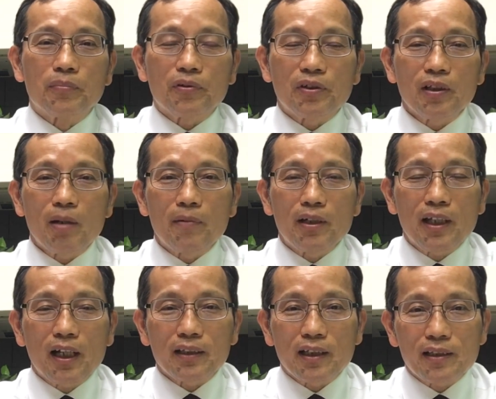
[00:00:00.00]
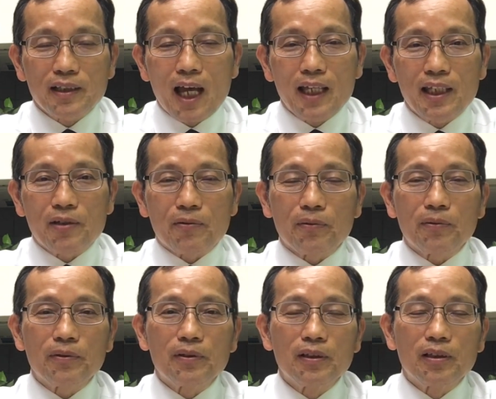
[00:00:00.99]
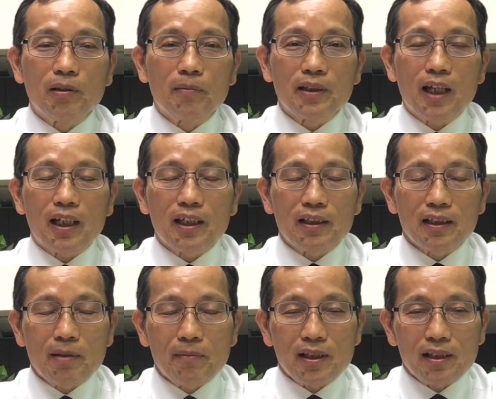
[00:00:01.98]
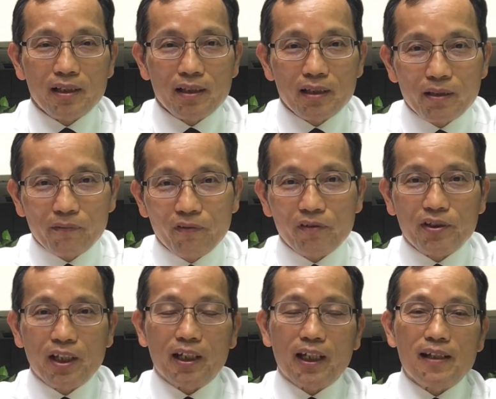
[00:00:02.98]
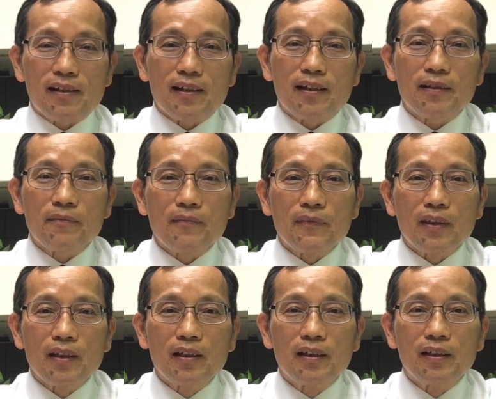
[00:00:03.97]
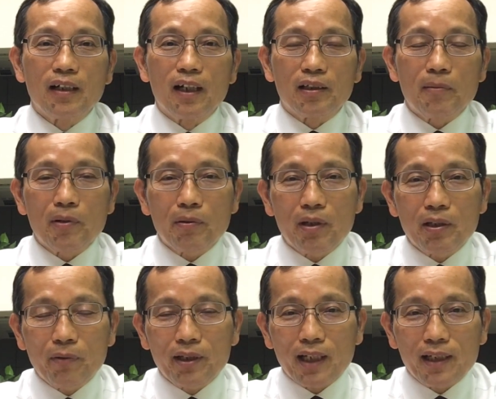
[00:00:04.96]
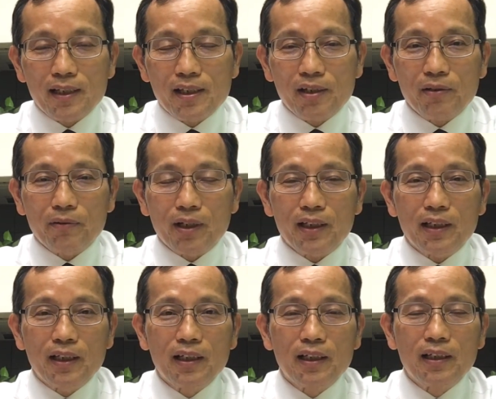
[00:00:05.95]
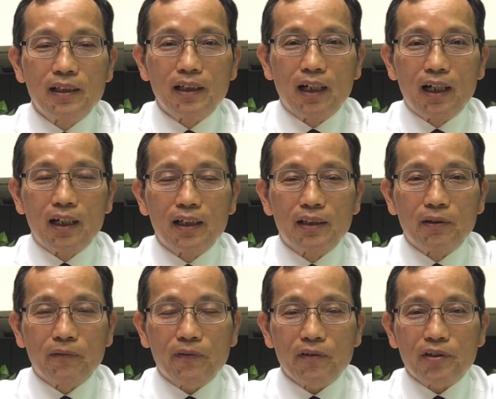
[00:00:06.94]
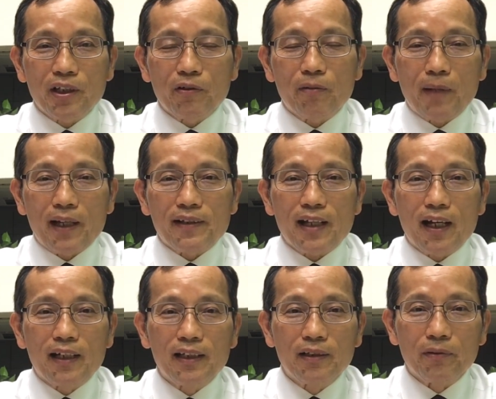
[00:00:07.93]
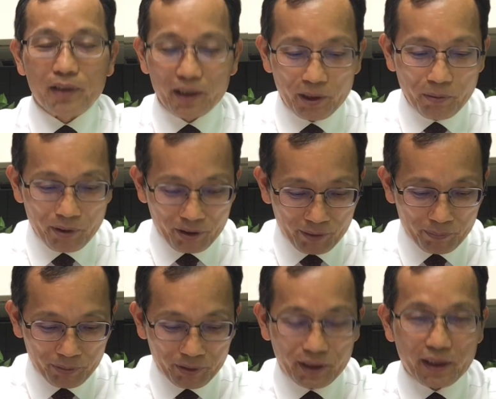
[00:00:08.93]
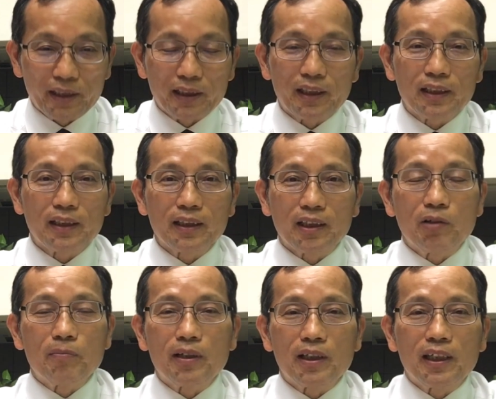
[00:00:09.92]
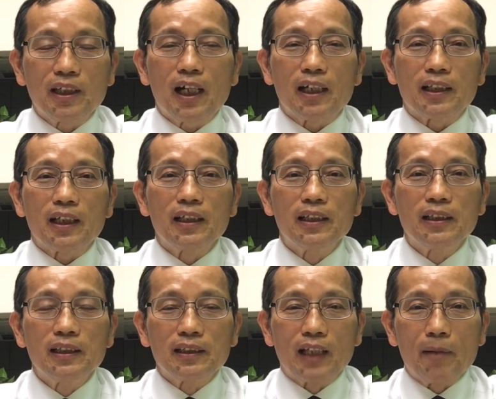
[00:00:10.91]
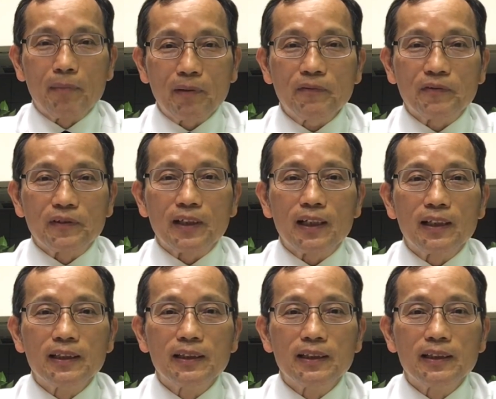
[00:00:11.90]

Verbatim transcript: 不是那么样的在意足，那么样那么奉献给神，啊，那么愿意为他的经纶，啊，有奉献有摆上，我的儿女是不可能跟我们一样的来蒙福的。